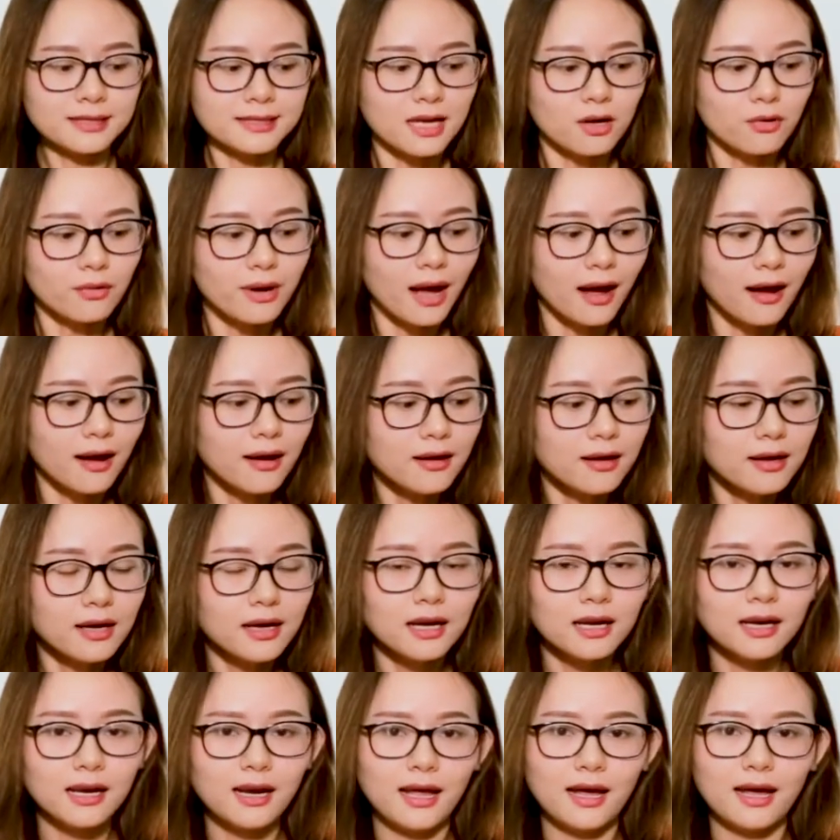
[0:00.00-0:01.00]
sau đó
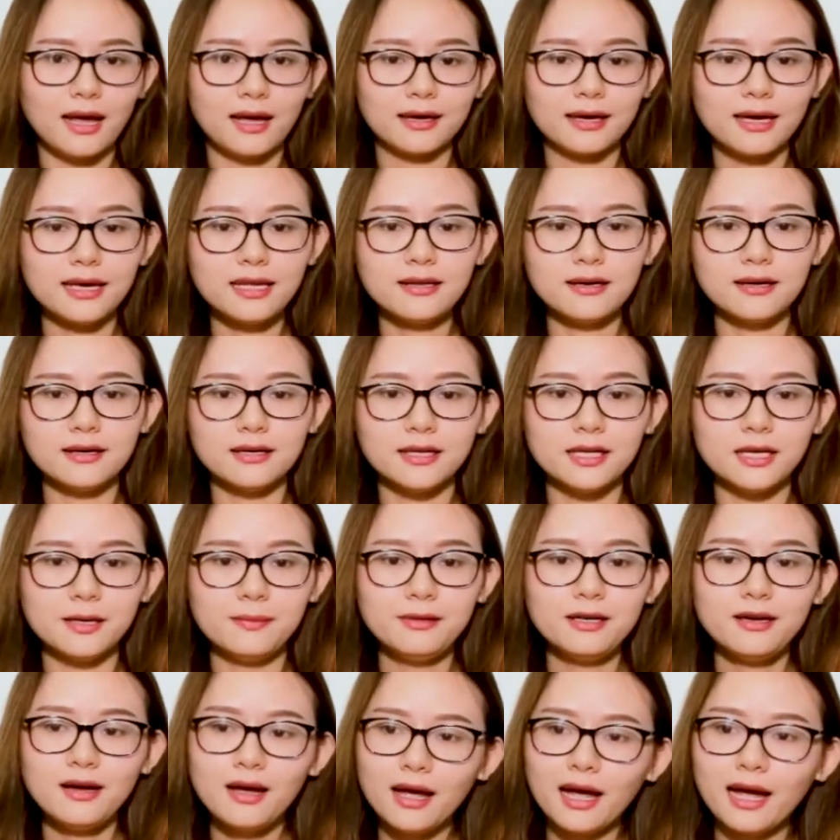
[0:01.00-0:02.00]
là cái thời
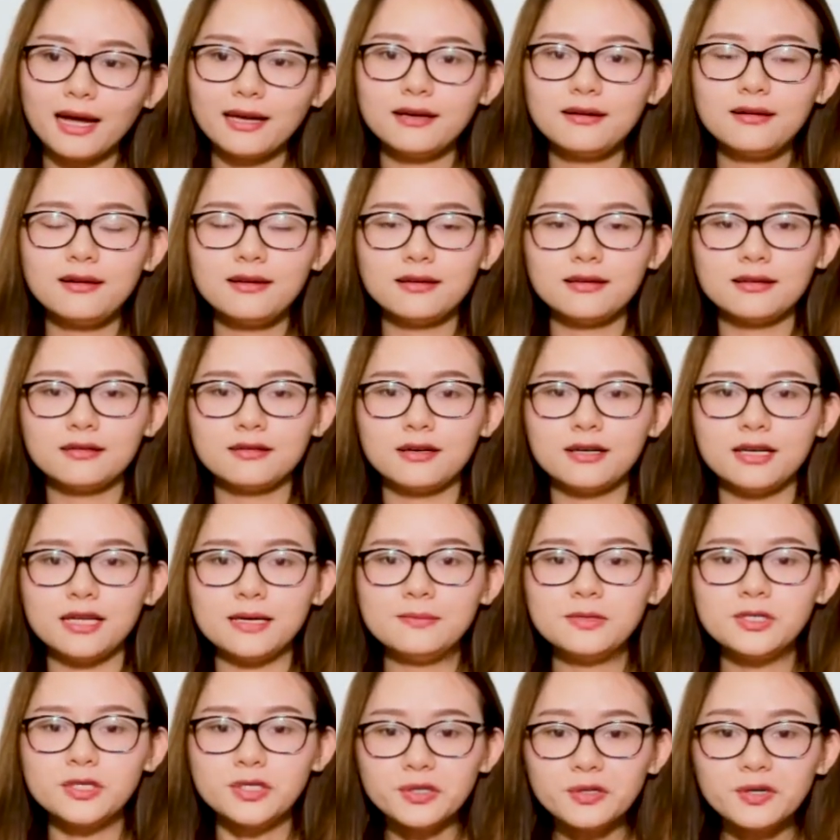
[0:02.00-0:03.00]
điểm thứ hai đó là thời
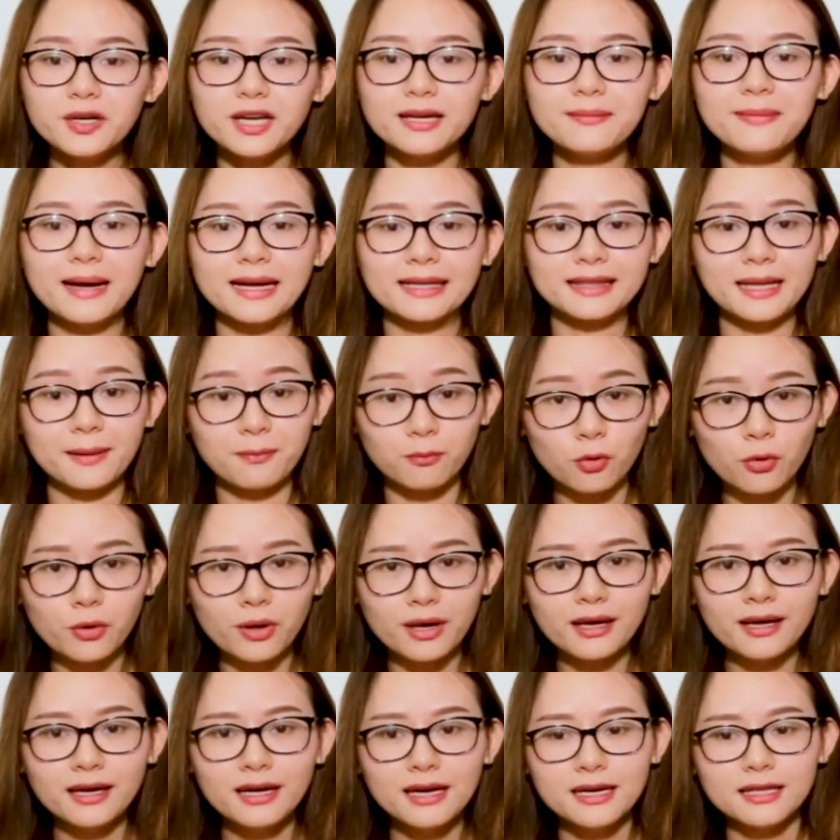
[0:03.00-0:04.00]
điểm trước khi bạn tập
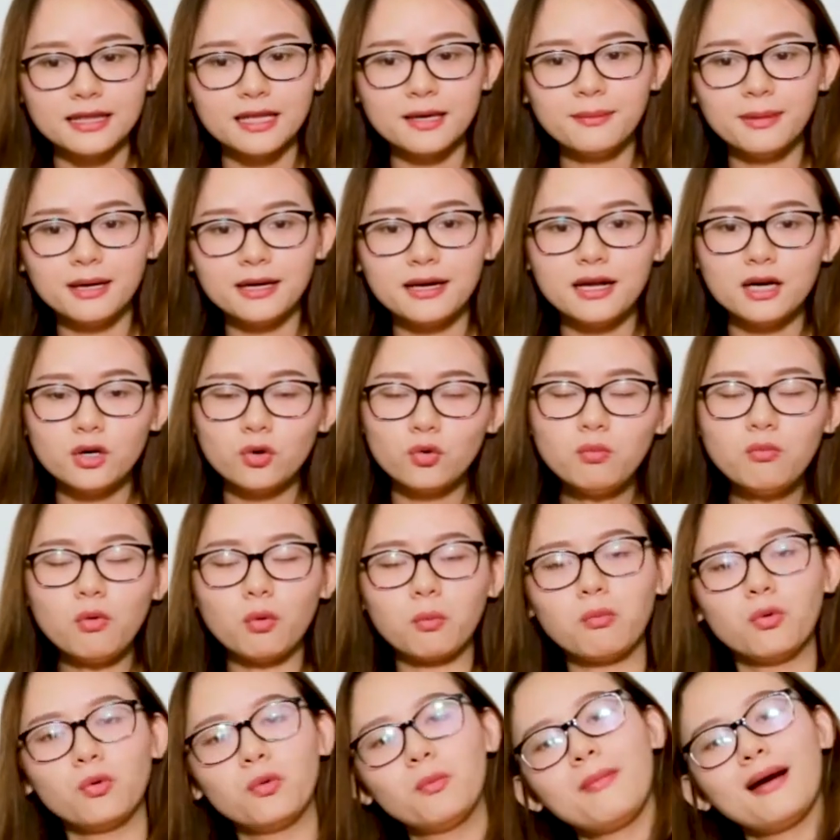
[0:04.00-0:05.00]
luyện thì mình nên uống
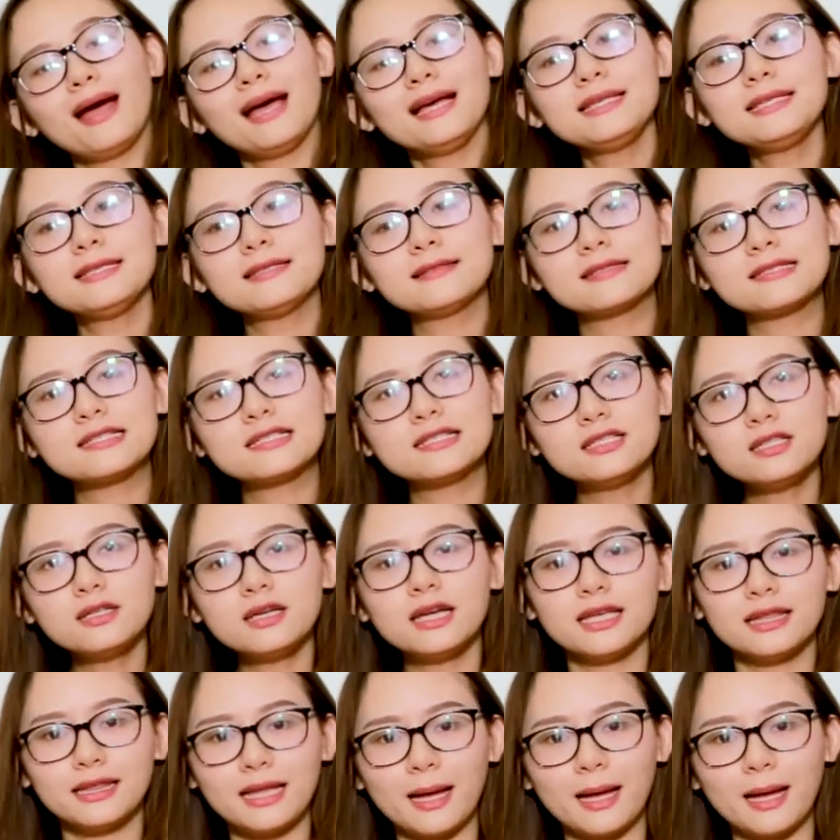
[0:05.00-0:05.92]
một muỗng mass trước khi